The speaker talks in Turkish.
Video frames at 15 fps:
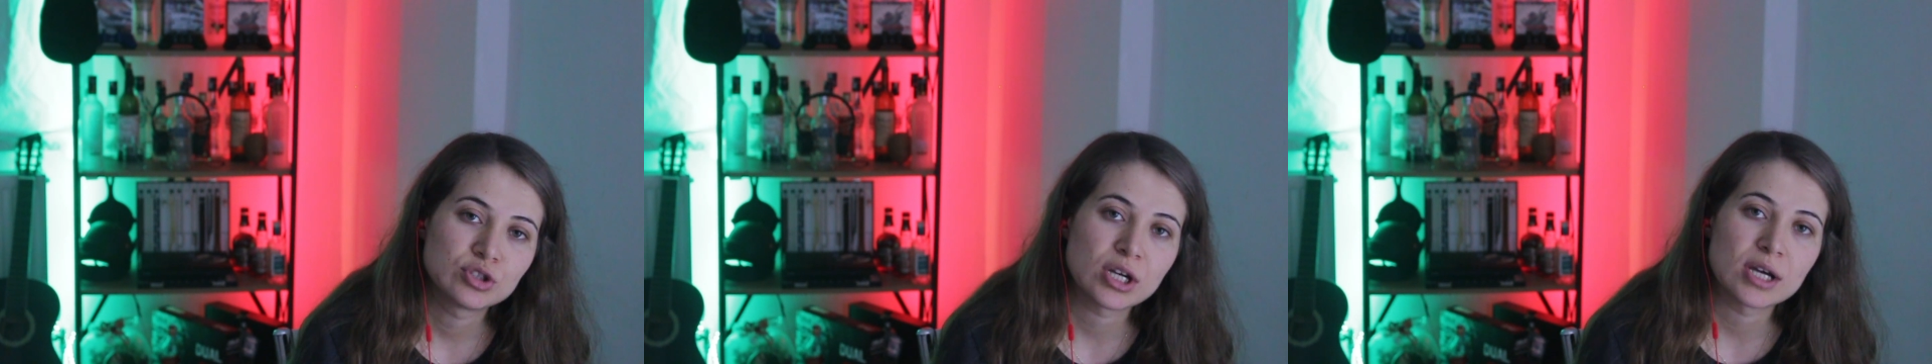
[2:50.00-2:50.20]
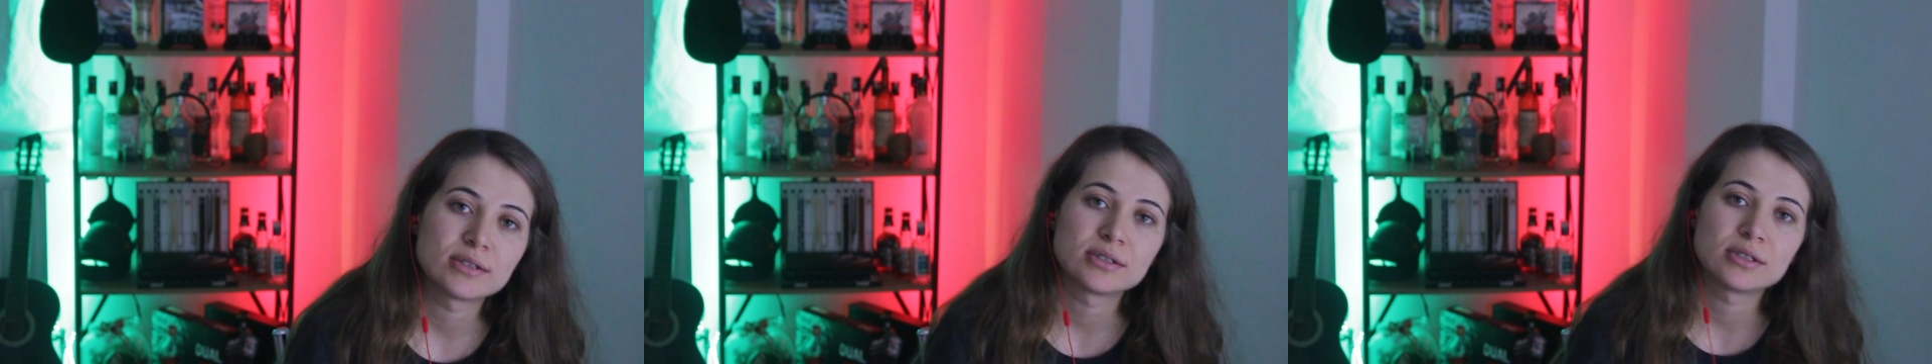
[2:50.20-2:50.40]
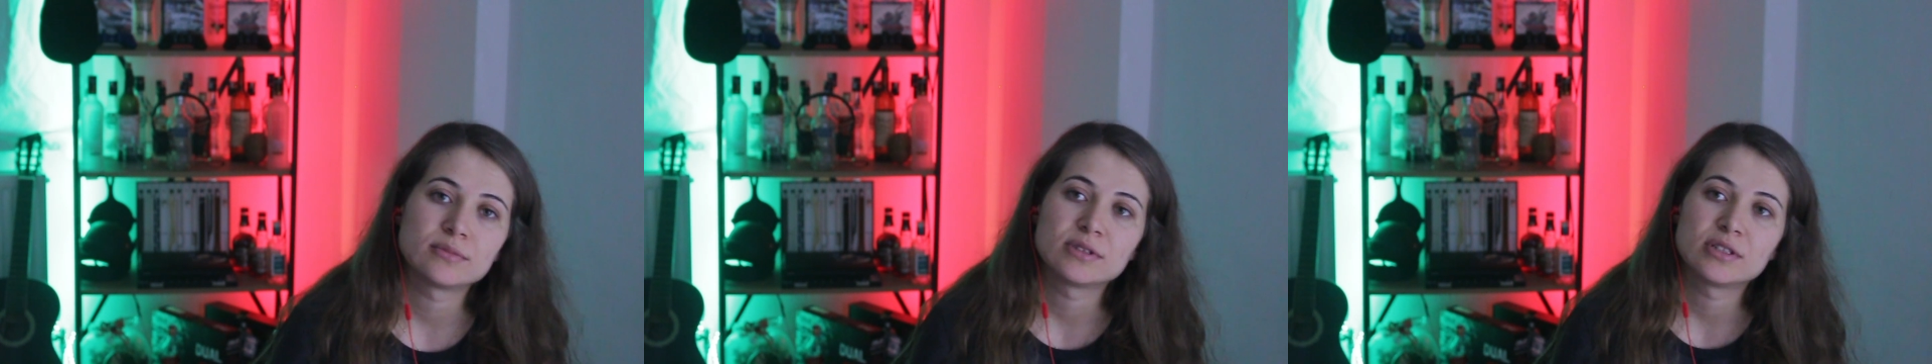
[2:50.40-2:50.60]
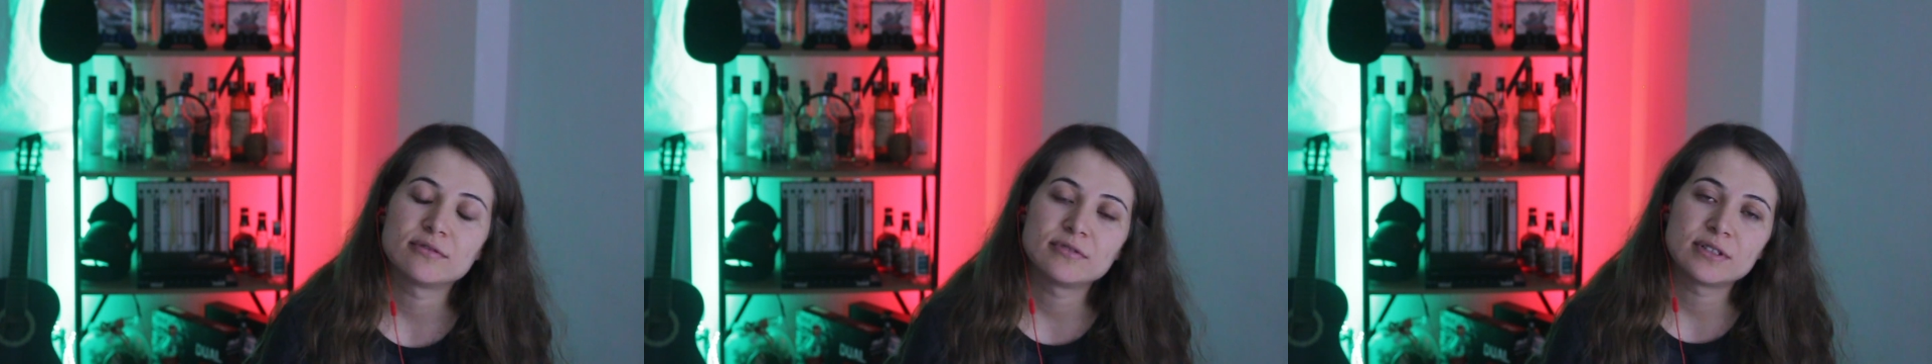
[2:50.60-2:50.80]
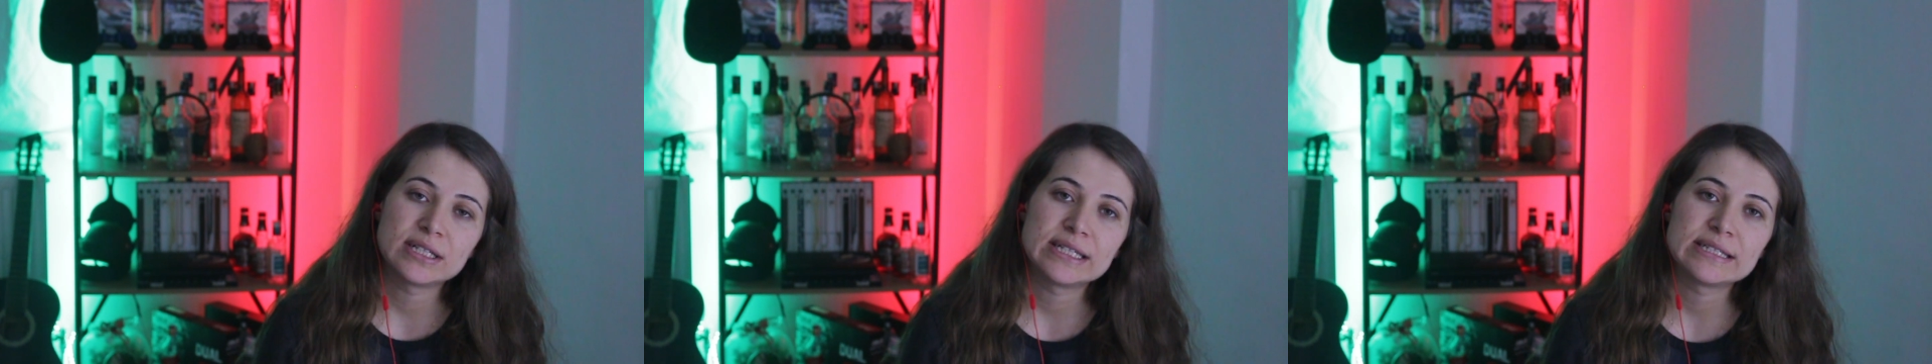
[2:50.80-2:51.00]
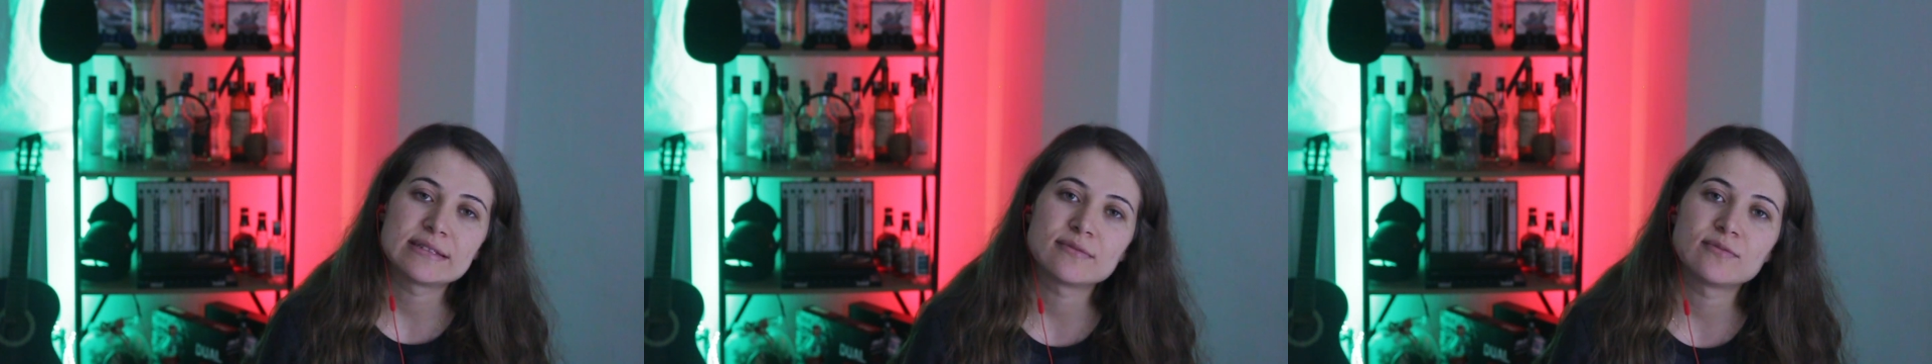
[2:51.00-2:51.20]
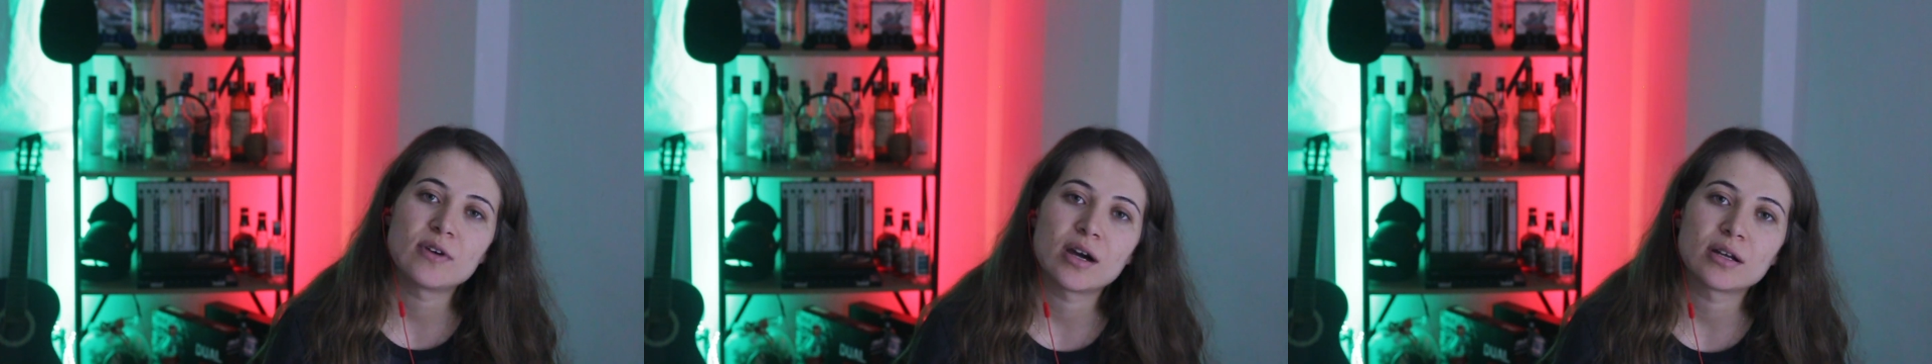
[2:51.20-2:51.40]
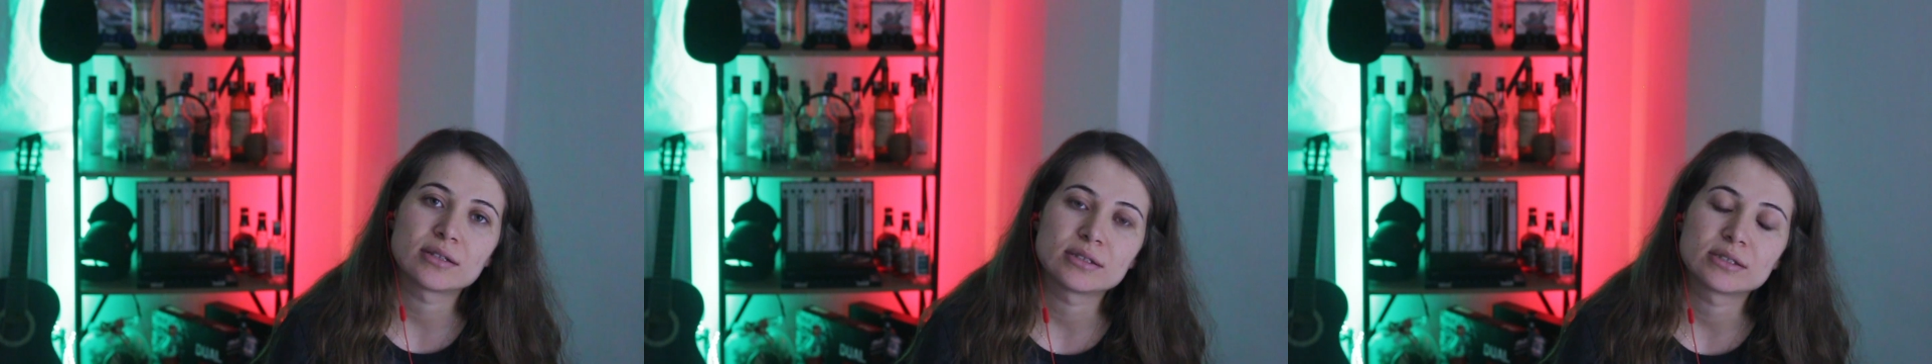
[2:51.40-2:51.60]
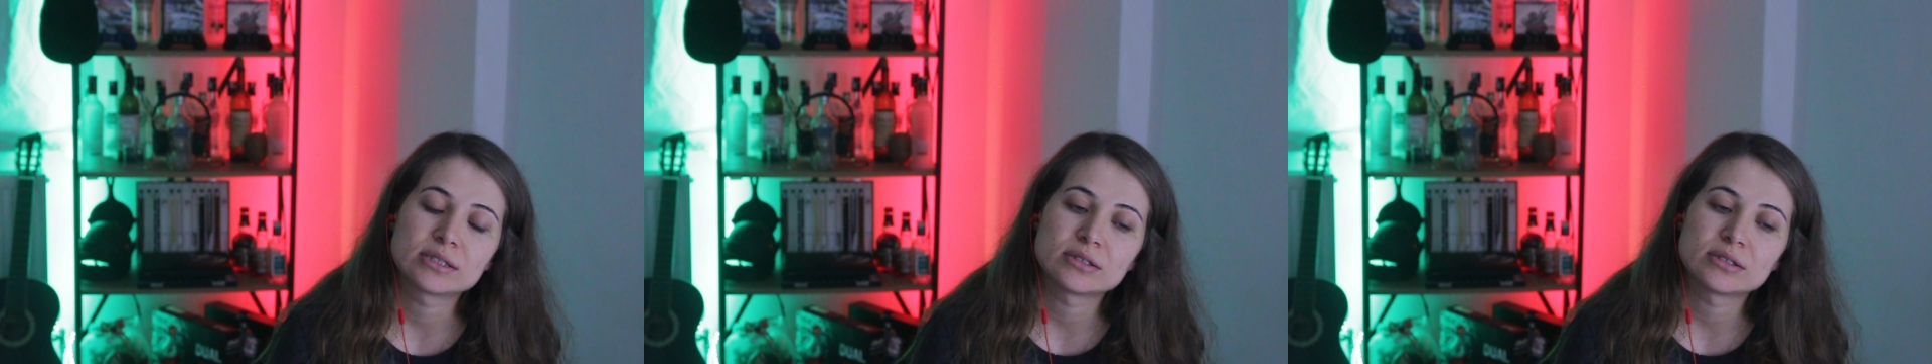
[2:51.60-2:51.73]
çantamı da valizim vardı.